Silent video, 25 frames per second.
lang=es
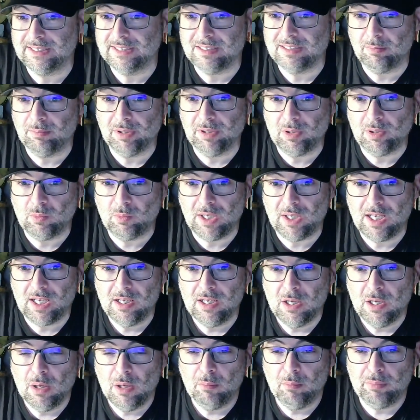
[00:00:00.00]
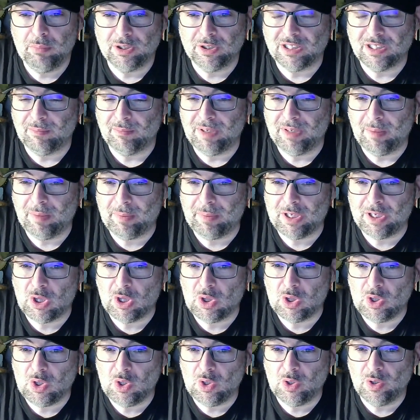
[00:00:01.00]
esta película, pero también
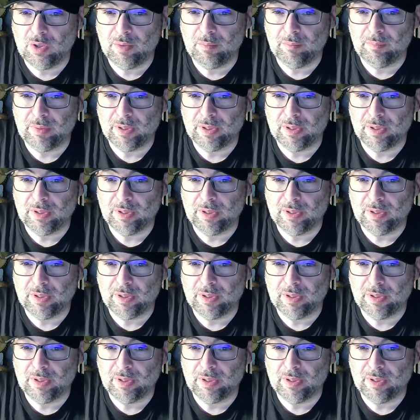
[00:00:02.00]
apareció en